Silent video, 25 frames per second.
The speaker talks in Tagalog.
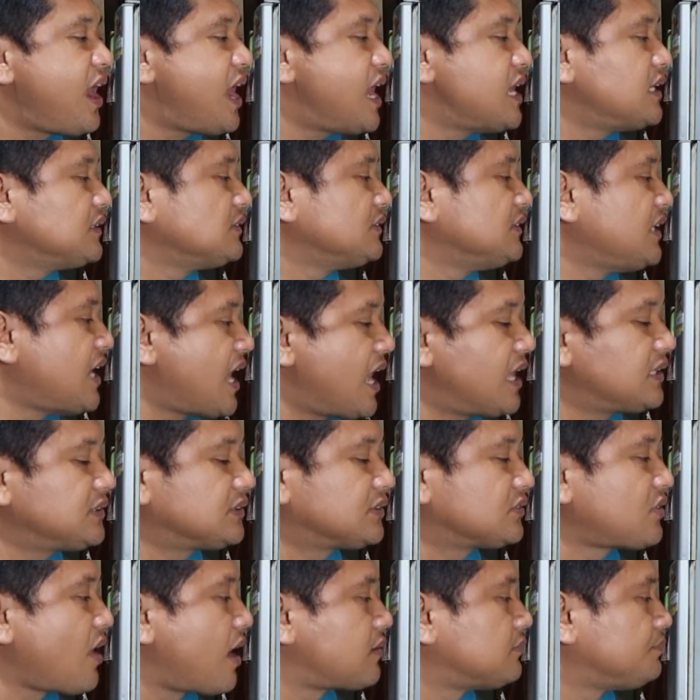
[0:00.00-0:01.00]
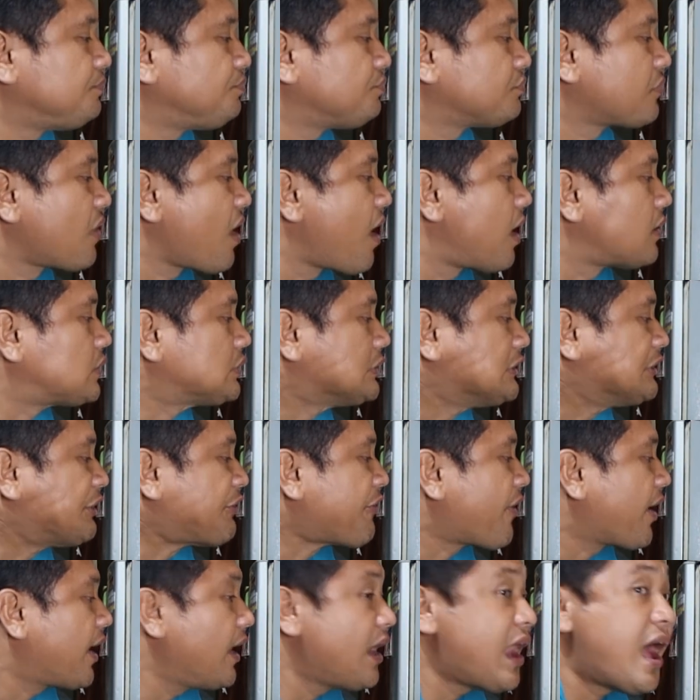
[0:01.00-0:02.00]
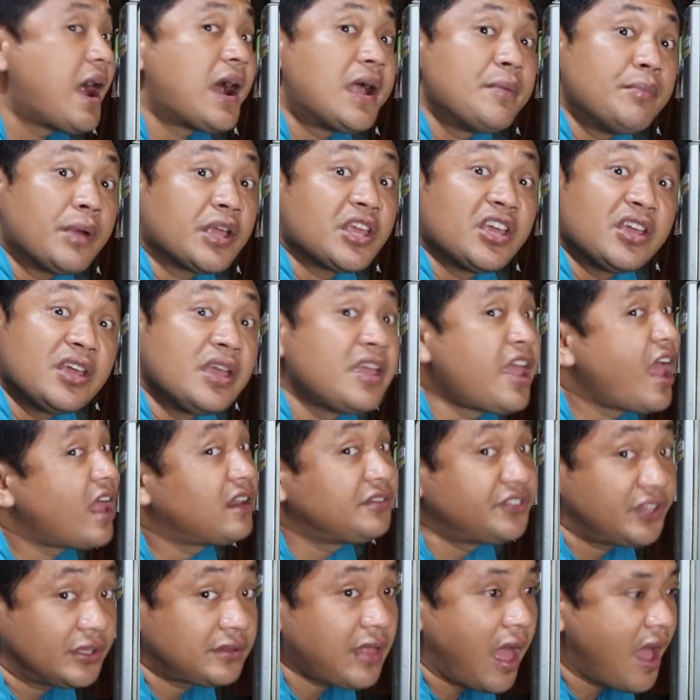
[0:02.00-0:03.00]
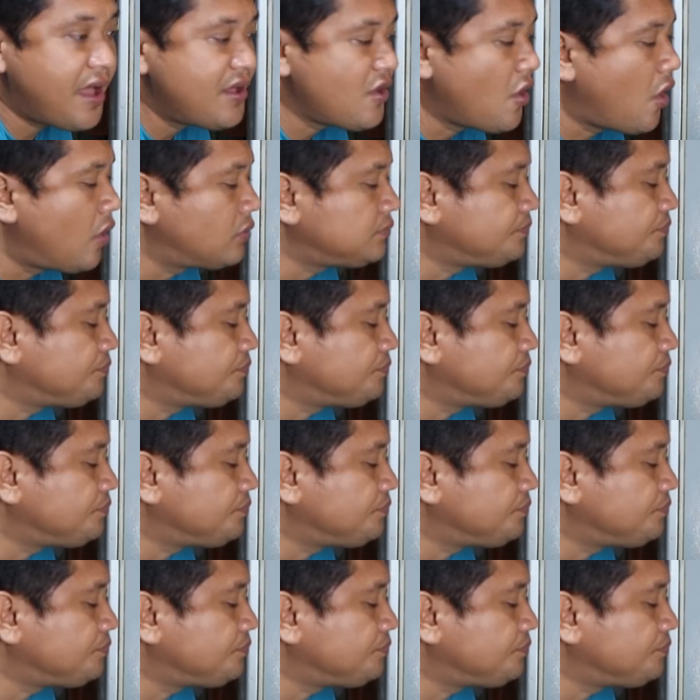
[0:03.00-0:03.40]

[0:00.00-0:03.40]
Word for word: And yes, kailangan magiging healthy tayo.